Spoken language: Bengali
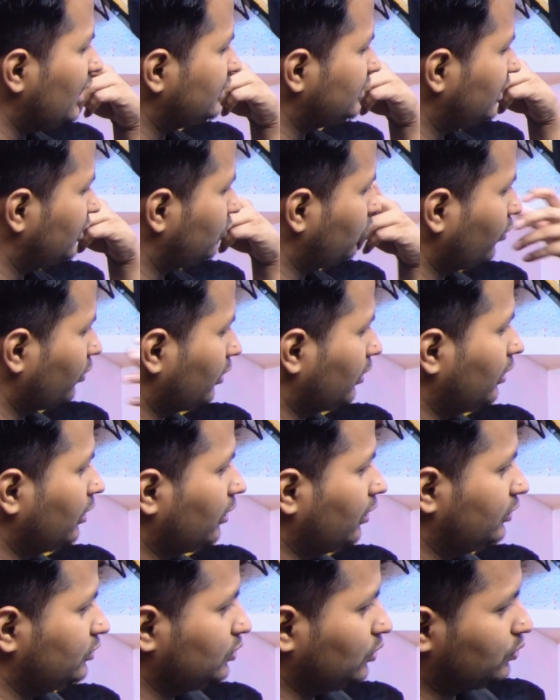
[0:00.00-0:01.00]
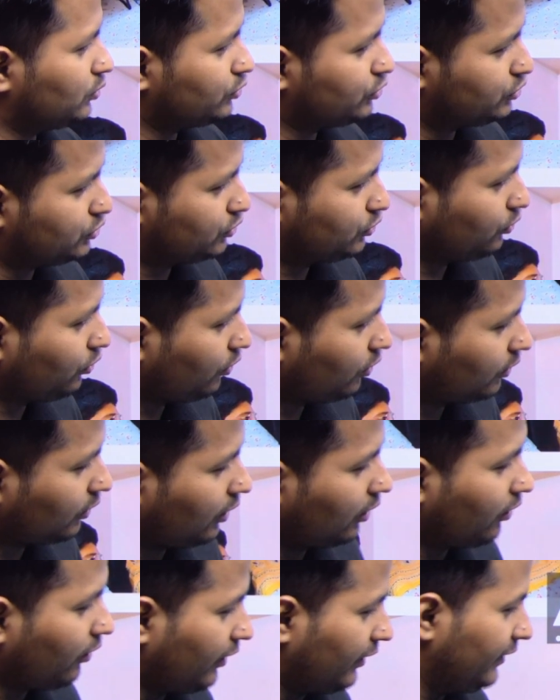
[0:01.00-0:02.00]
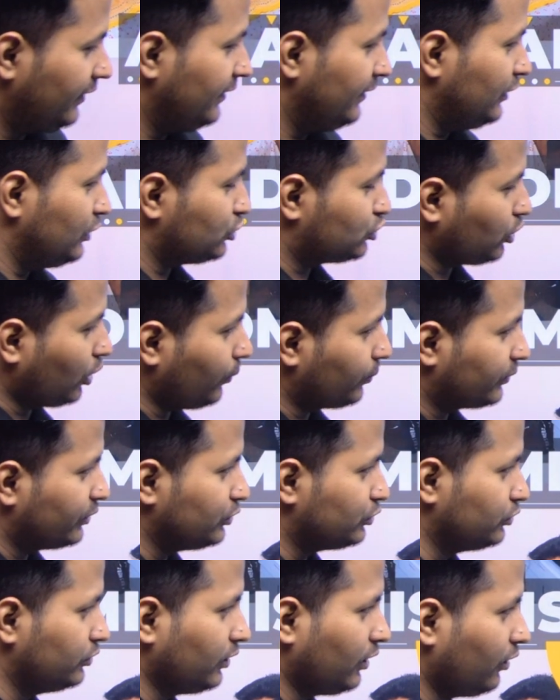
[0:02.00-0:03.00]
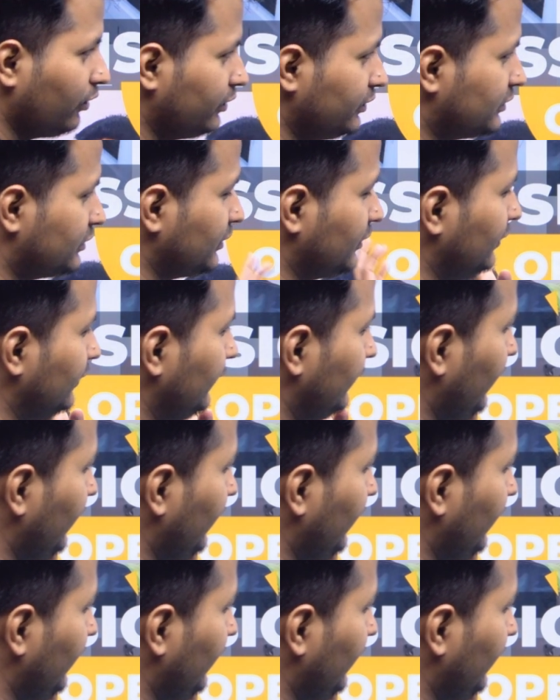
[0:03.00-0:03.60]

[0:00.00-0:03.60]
যা দরকার হয় যথেষ্ট দরকার হয় সব কিছু দেওয়া হয়েছে